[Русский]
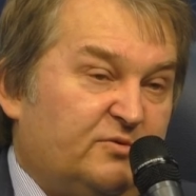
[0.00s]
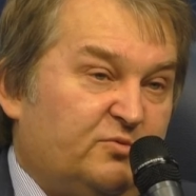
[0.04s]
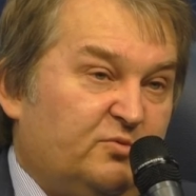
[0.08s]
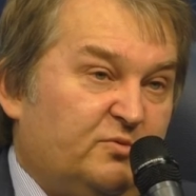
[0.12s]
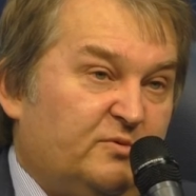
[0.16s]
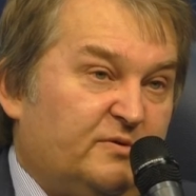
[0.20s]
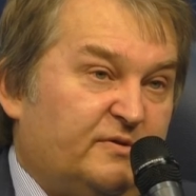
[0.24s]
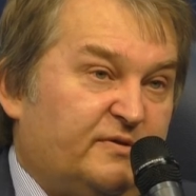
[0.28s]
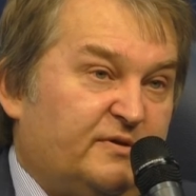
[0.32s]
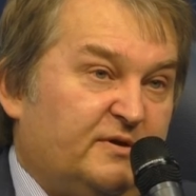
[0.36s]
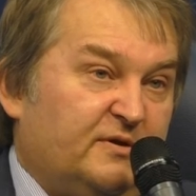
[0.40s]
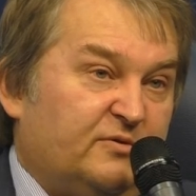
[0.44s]

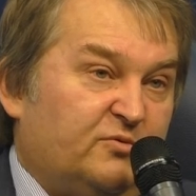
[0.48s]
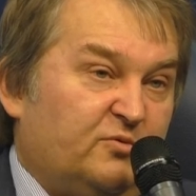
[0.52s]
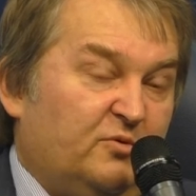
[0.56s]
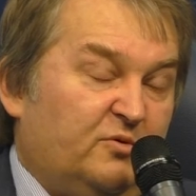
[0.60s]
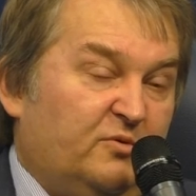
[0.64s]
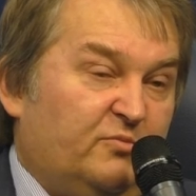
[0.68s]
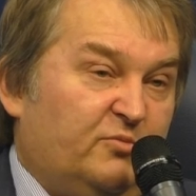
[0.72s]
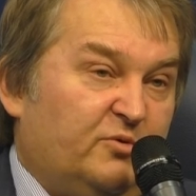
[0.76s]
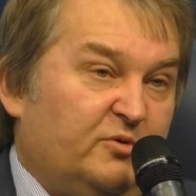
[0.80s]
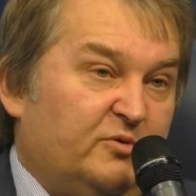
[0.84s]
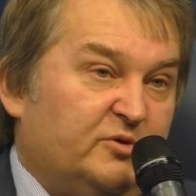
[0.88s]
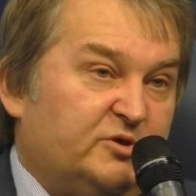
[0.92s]
Турция, то
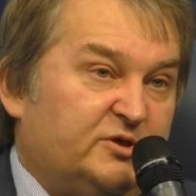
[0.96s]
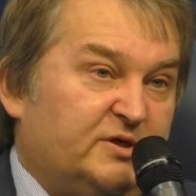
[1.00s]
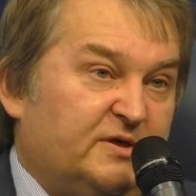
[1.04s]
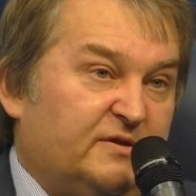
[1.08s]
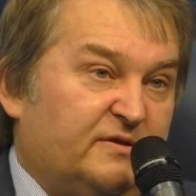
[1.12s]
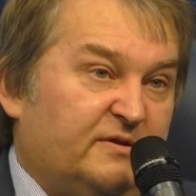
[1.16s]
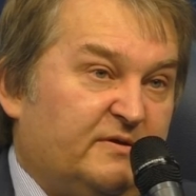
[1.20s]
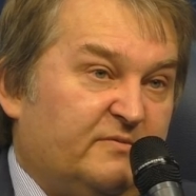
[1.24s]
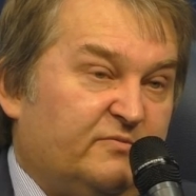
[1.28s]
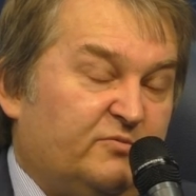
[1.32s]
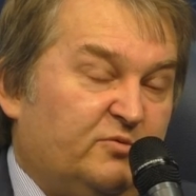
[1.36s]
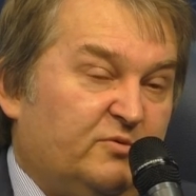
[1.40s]
любое
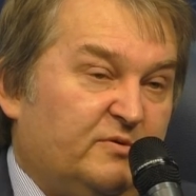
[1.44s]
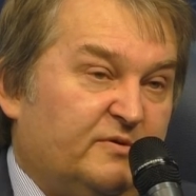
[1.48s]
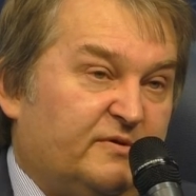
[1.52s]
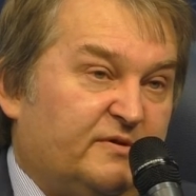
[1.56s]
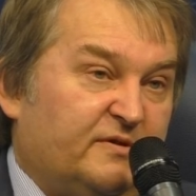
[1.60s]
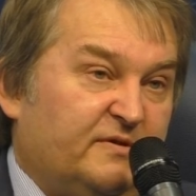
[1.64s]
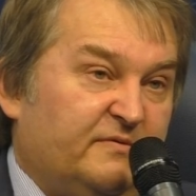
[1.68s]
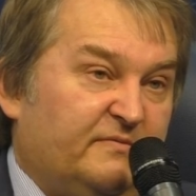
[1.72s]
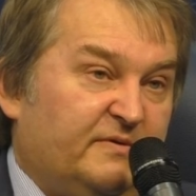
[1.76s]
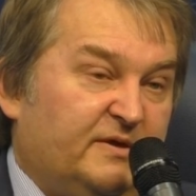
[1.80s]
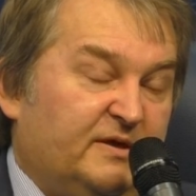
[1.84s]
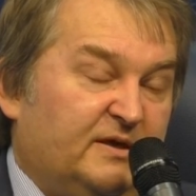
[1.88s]
участие в
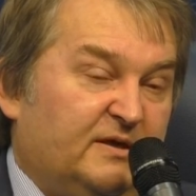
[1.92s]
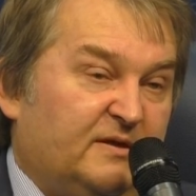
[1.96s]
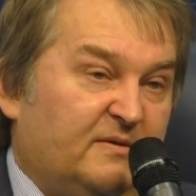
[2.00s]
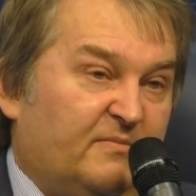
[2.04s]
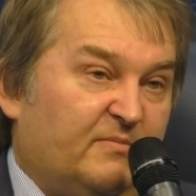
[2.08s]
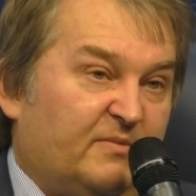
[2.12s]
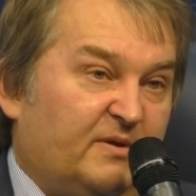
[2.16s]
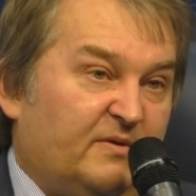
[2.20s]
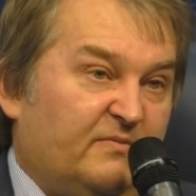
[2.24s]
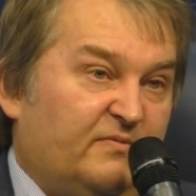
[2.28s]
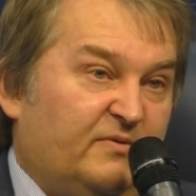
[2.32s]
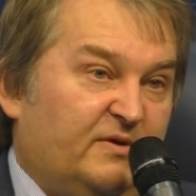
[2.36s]
Турции в военном
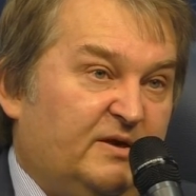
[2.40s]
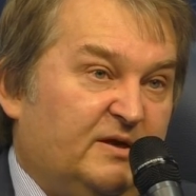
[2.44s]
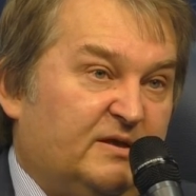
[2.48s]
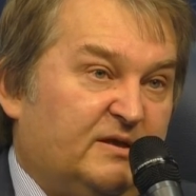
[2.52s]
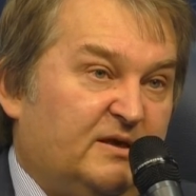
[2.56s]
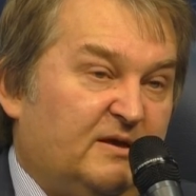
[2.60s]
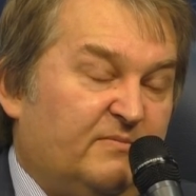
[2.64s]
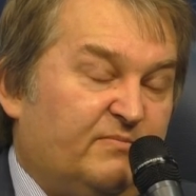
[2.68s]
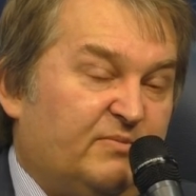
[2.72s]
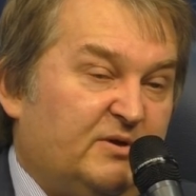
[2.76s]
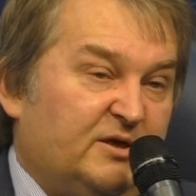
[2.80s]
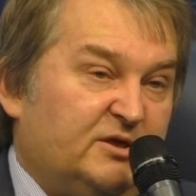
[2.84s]

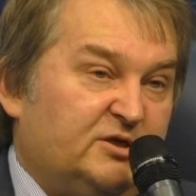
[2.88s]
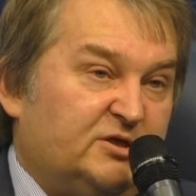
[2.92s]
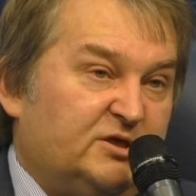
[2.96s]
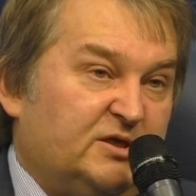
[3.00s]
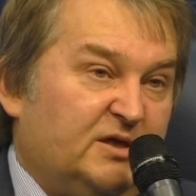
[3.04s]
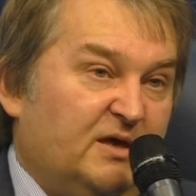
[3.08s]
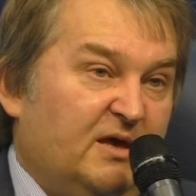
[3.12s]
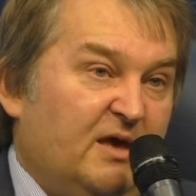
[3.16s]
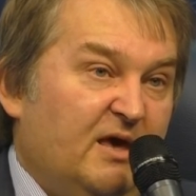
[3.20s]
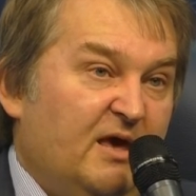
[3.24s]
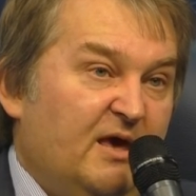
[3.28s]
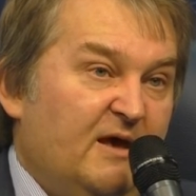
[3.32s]
конфликте, опять
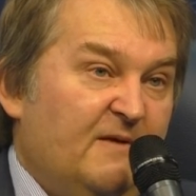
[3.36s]
же,